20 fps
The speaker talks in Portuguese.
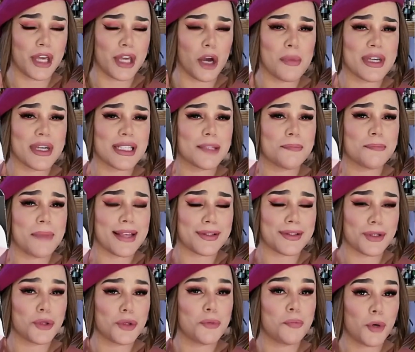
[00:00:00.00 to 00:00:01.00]
que é uma
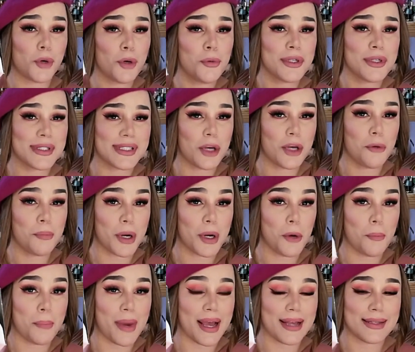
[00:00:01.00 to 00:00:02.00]
espécie de promoção para
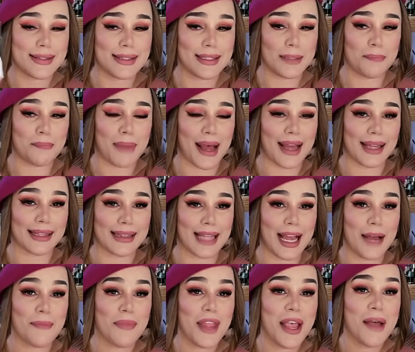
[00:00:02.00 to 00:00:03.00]
eu participar,
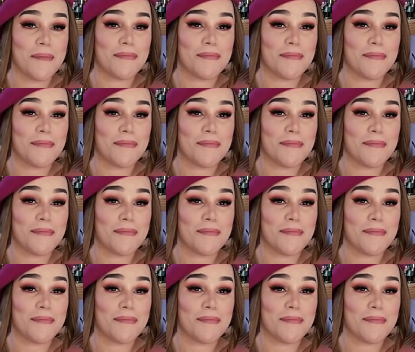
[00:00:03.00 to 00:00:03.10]
tá?